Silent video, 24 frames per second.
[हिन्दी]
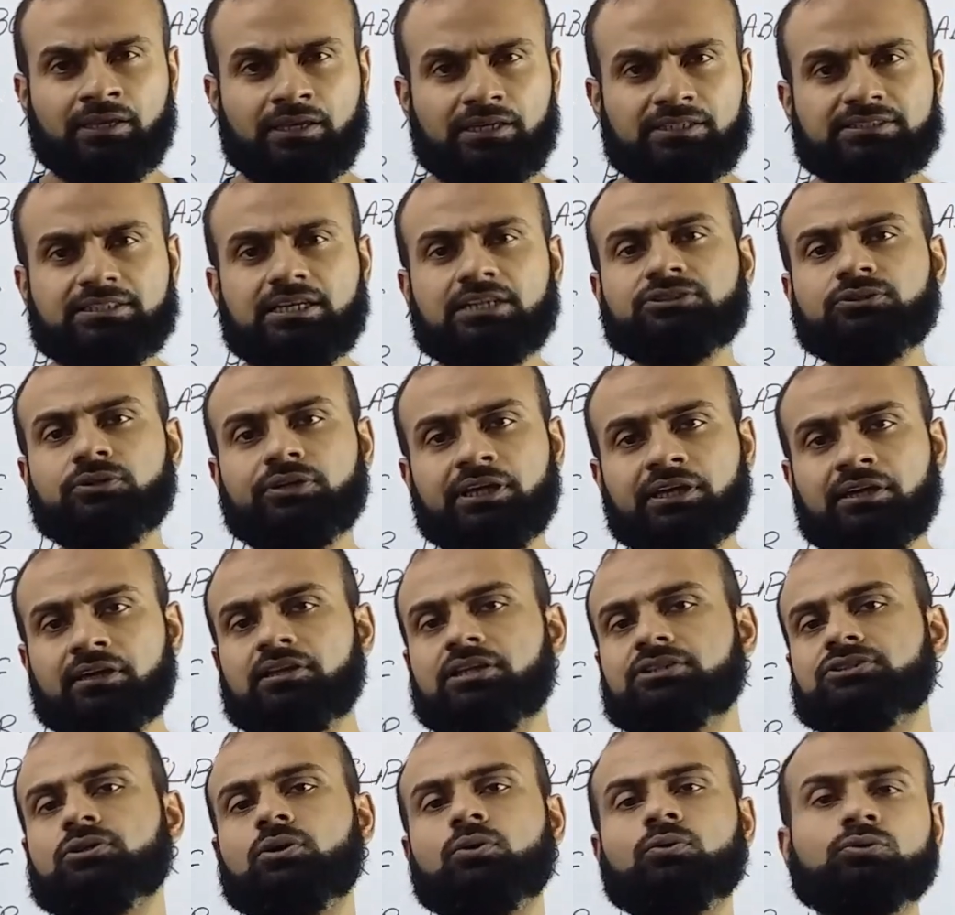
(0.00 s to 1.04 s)
इसका जो
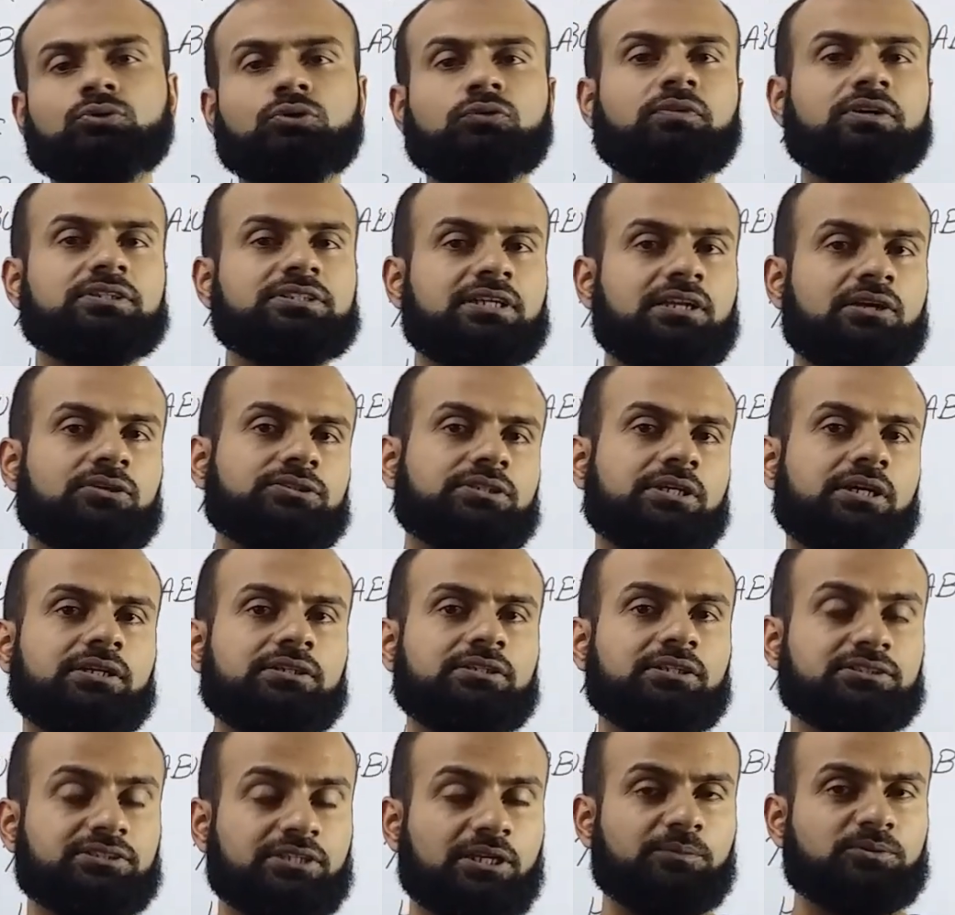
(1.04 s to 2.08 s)
इंग्लिश और उर्दू वर्जन है उसके
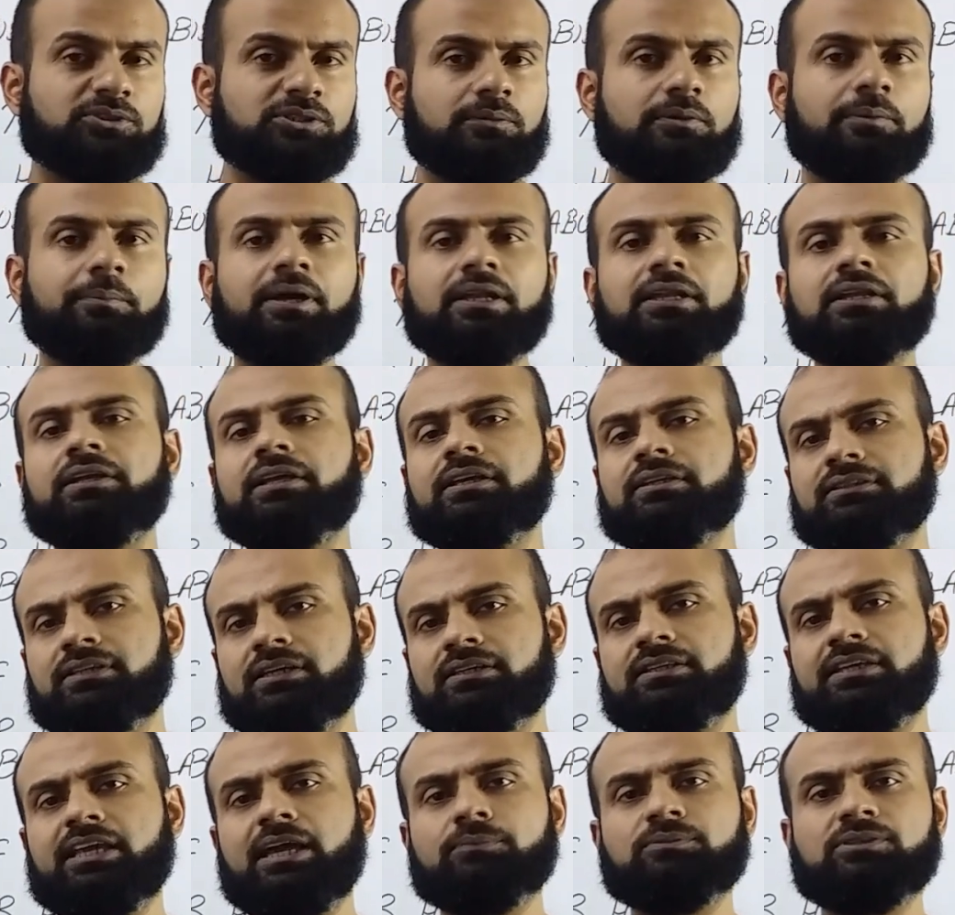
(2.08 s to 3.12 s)
डिस्क्रिप्शन में मैंने लिंक दे
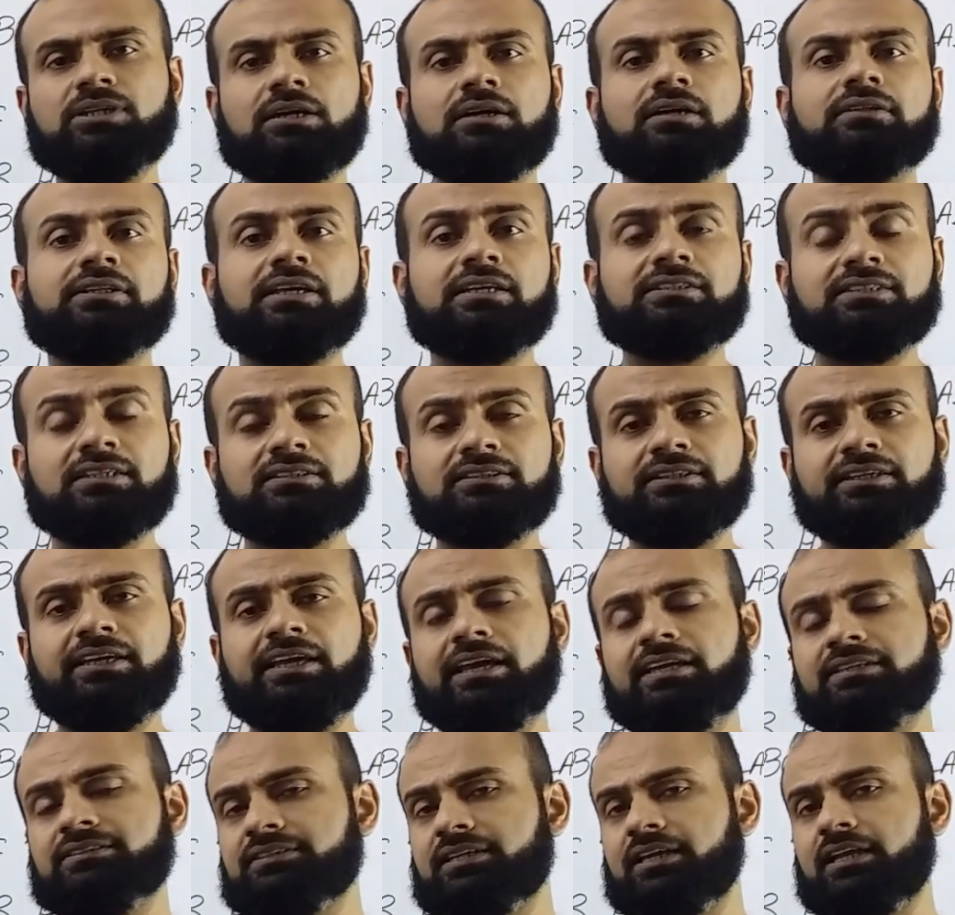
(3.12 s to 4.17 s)
दी है आप जाकर देख सकते
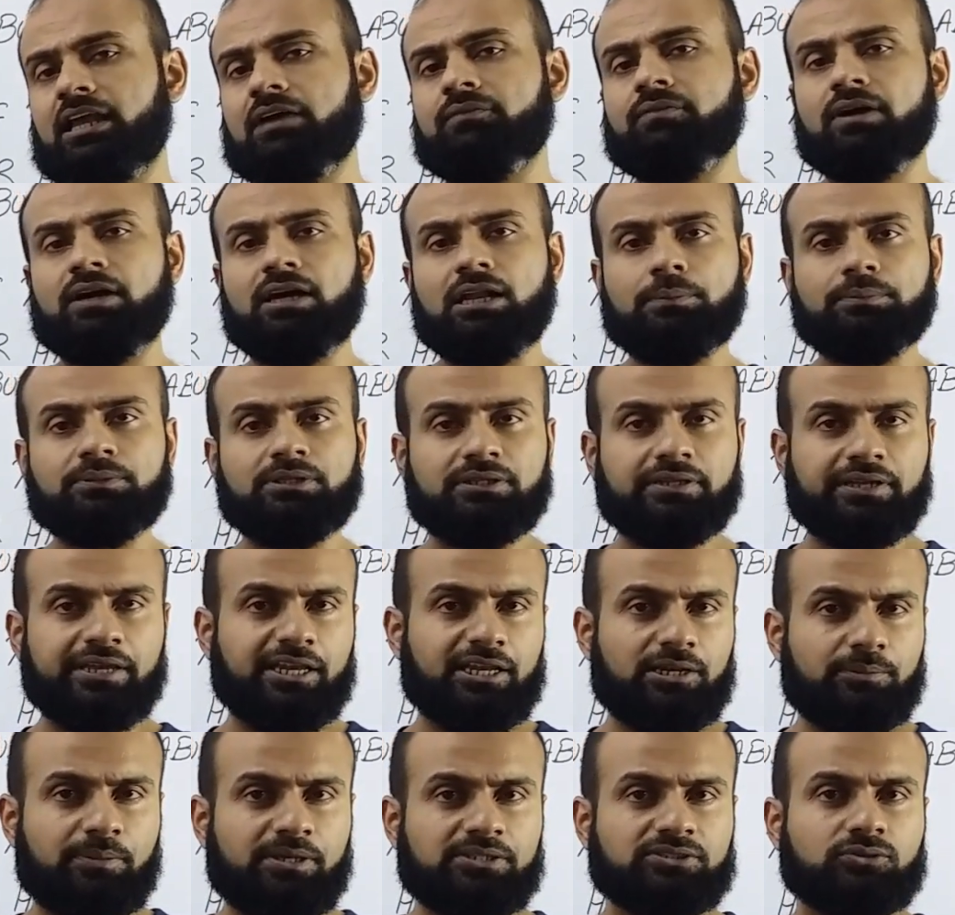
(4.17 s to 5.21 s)
हैं इसके अलावा अगर आप
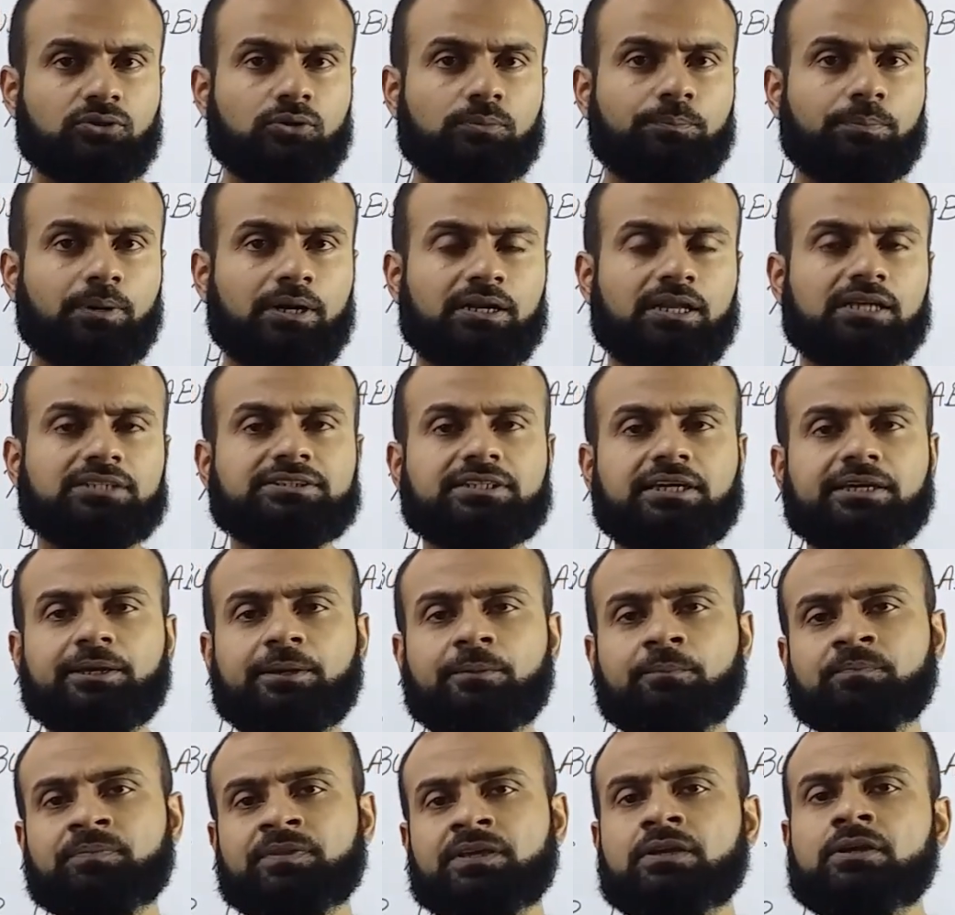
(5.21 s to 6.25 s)
डिटेल में इसको पढ़ना चाहें